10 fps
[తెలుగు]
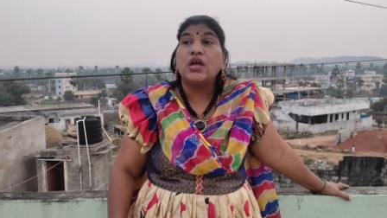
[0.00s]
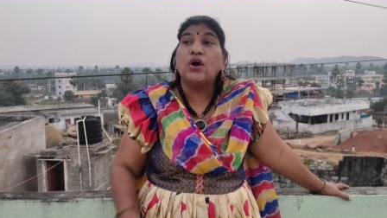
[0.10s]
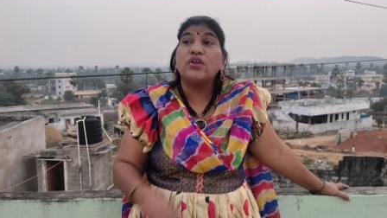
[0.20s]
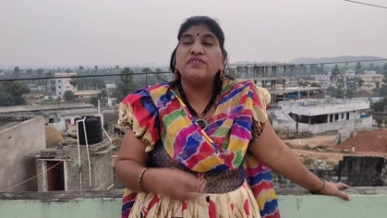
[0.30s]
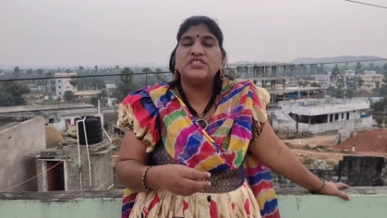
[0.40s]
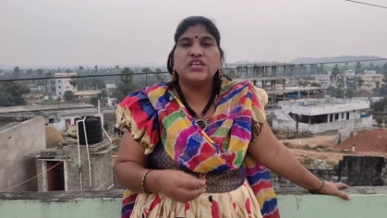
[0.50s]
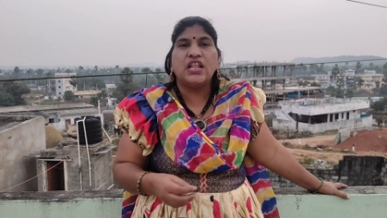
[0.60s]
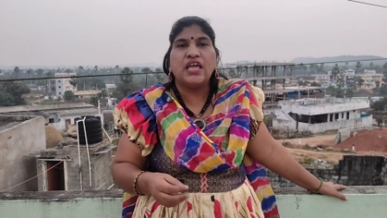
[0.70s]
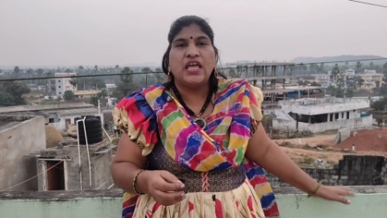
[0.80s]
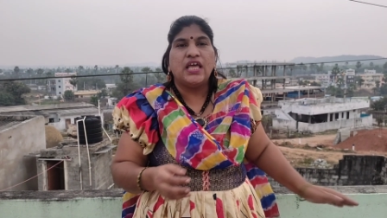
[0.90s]

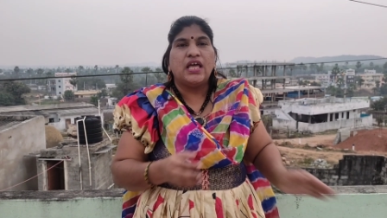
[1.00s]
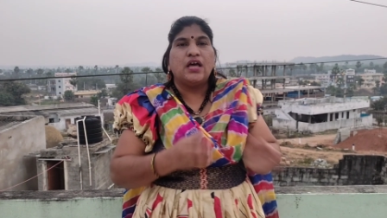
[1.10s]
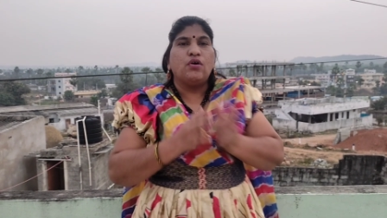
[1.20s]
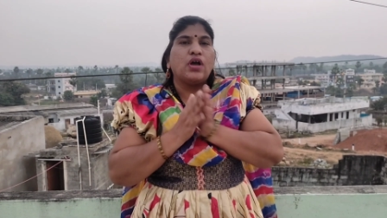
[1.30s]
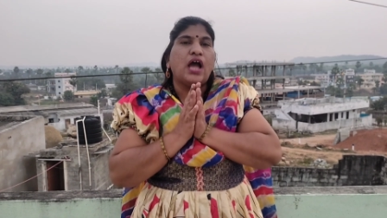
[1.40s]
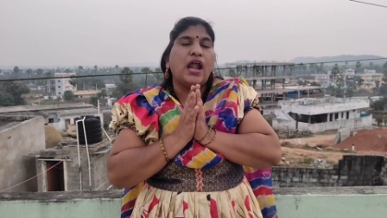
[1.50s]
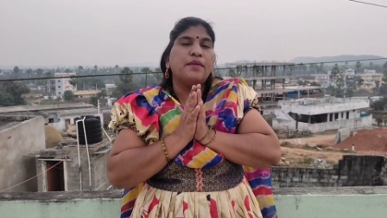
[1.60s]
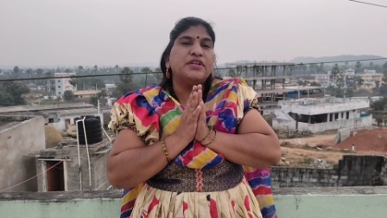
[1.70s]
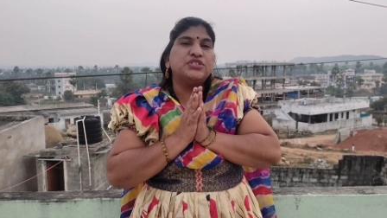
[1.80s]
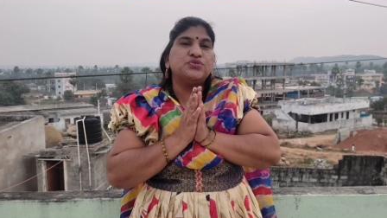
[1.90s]
గౌరవించాలి ఒక ఆడ
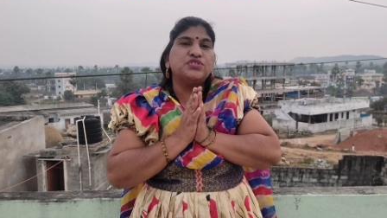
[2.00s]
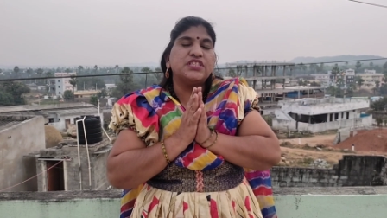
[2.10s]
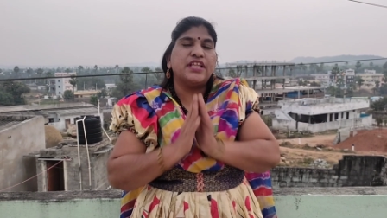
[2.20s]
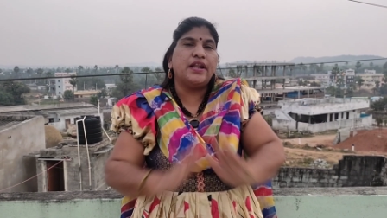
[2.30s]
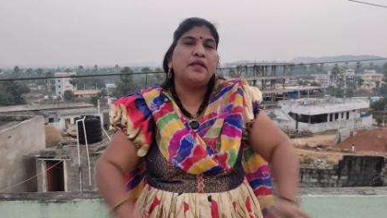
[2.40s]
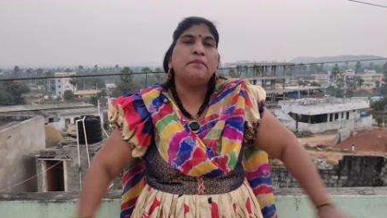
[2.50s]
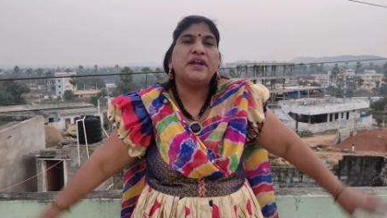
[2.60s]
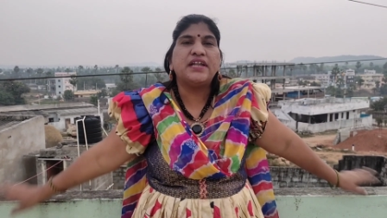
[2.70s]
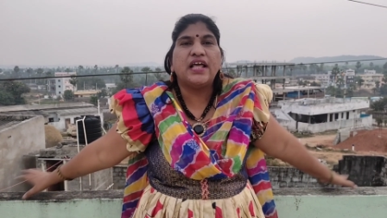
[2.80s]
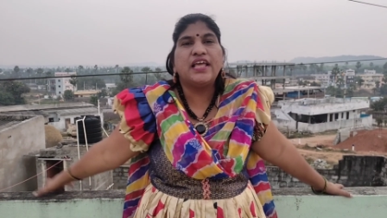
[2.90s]
మనిషిని చూస్తే దండం
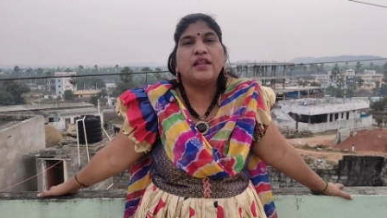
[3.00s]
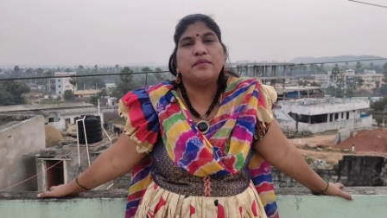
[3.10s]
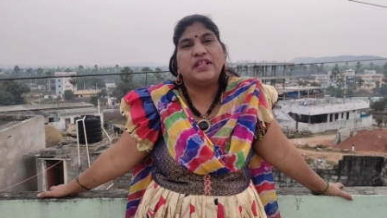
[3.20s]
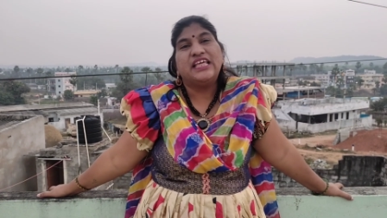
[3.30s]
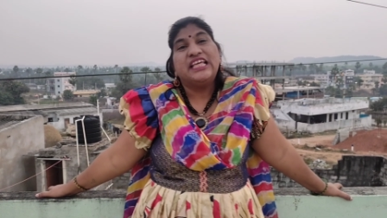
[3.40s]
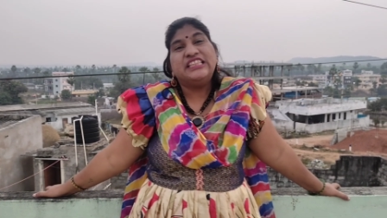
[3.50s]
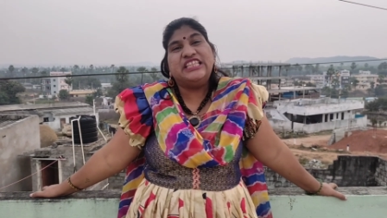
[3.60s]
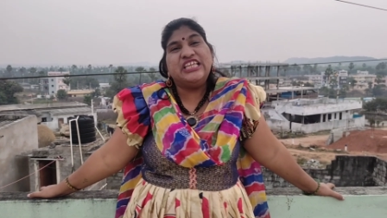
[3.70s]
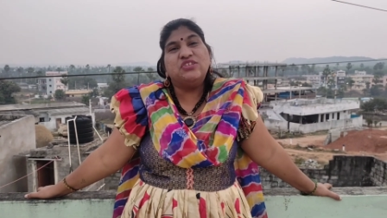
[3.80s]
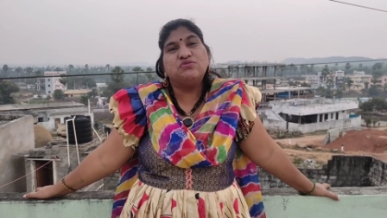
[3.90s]
పెట్టాలి అనేది
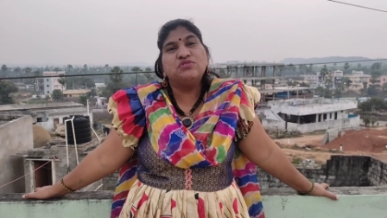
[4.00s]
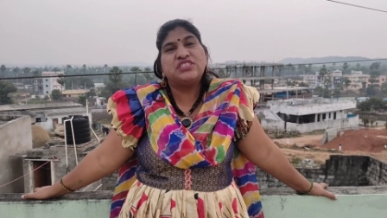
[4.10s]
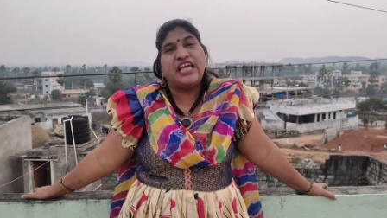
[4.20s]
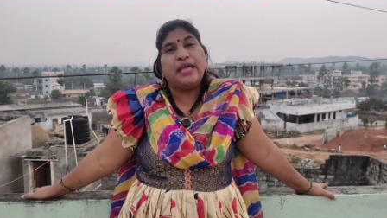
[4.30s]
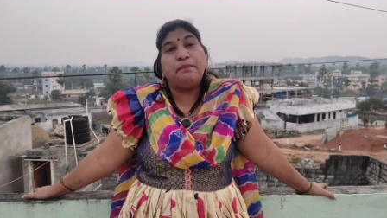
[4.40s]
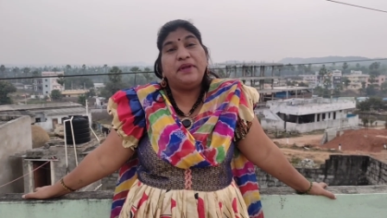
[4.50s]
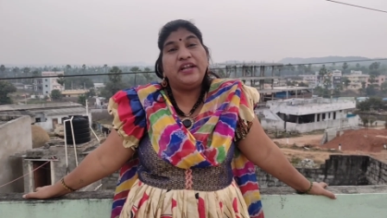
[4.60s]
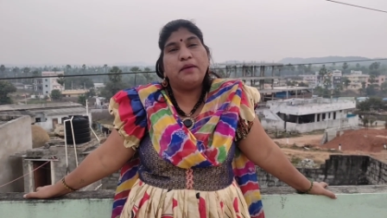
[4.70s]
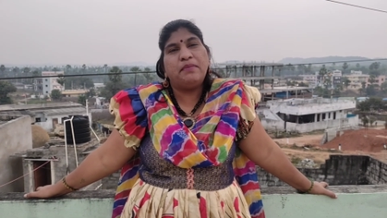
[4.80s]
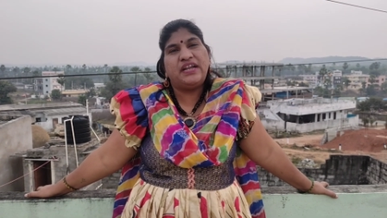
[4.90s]
దీన్ని చూస్తే
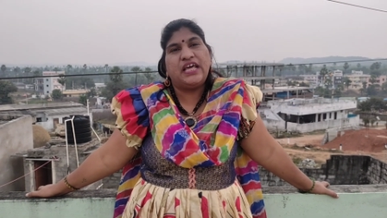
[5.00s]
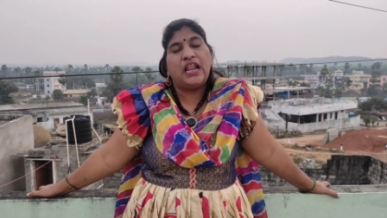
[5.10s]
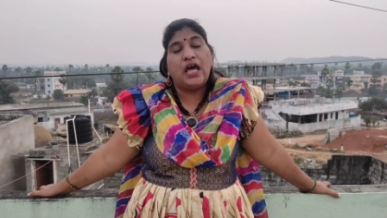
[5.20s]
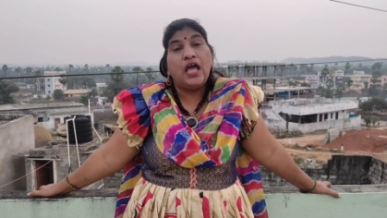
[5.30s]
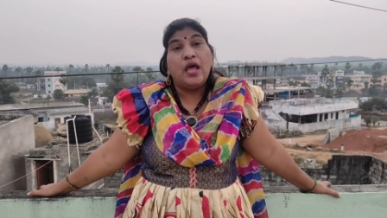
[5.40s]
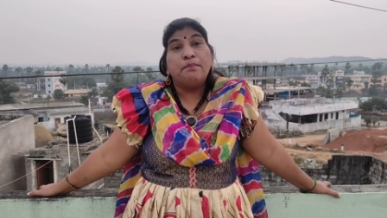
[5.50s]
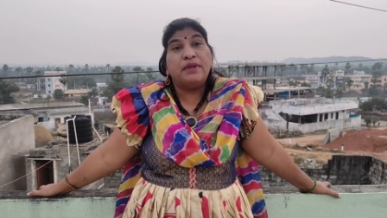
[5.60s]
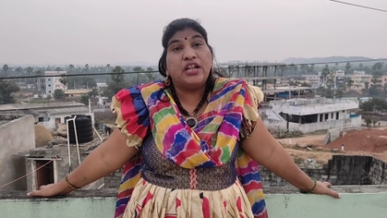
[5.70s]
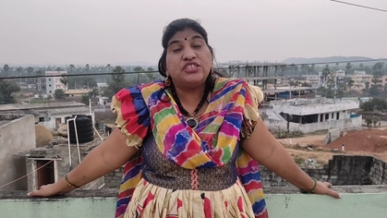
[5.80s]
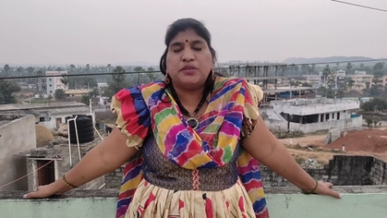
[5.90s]
పిండం పెట్టాలా
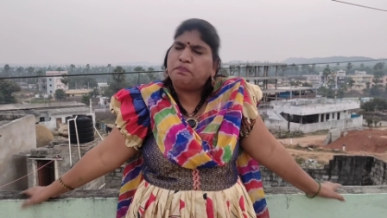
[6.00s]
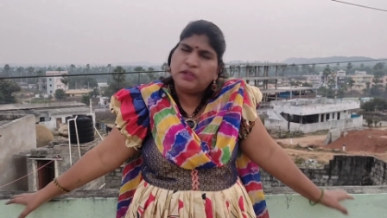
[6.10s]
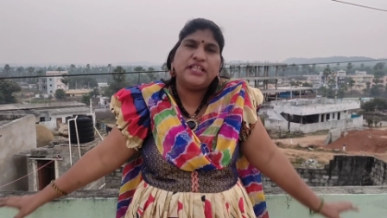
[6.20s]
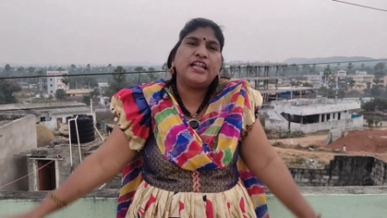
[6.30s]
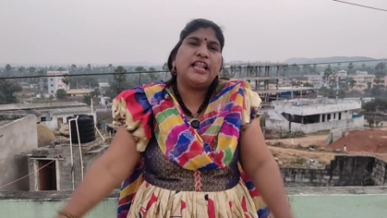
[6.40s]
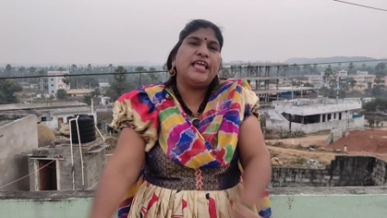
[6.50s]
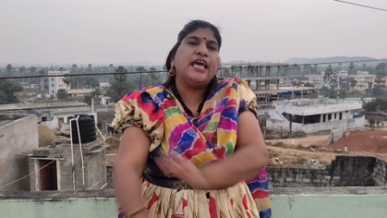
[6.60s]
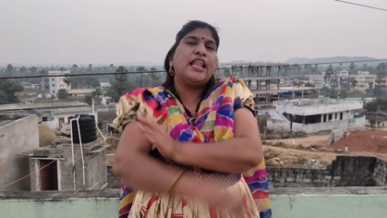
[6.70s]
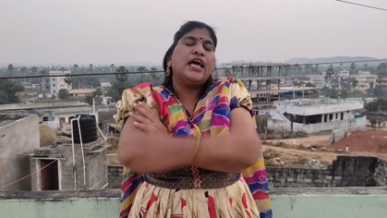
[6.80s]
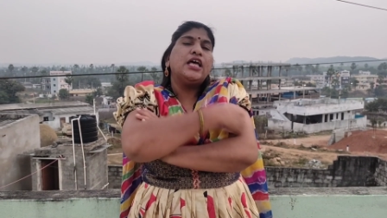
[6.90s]
మెడలో చెప్పులు దండలు
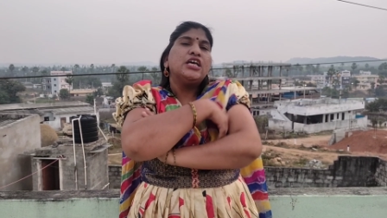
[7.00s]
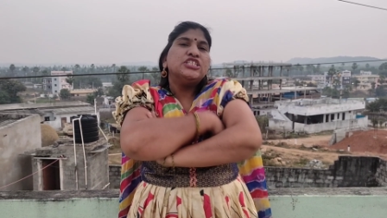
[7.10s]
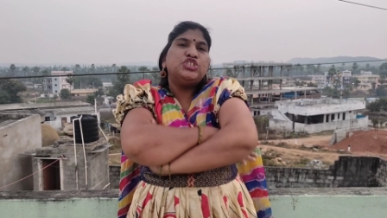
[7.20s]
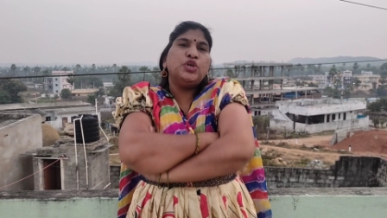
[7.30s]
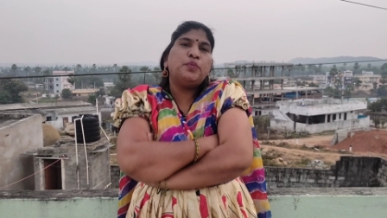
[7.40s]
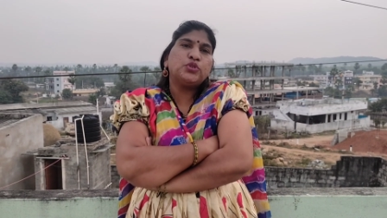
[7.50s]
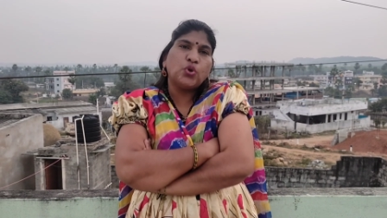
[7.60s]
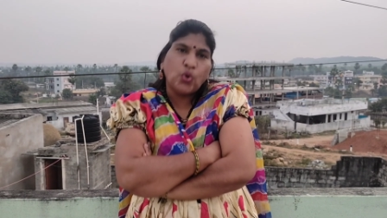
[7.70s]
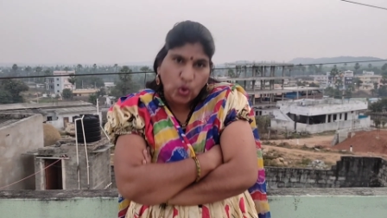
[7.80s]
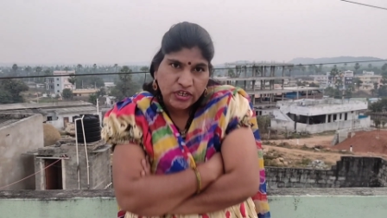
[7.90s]
వేయాలా చీపురుతో
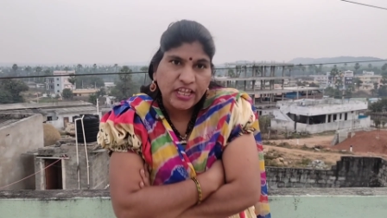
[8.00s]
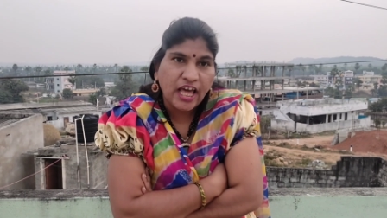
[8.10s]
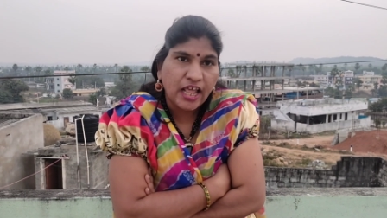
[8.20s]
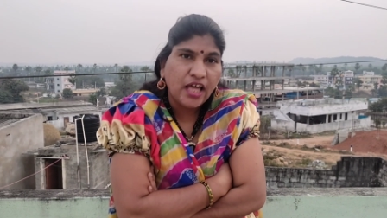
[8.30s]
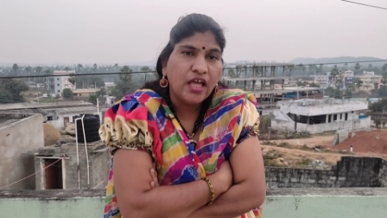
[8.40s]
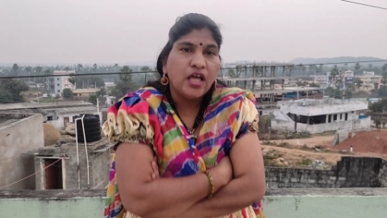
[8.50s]
కొట్టాలా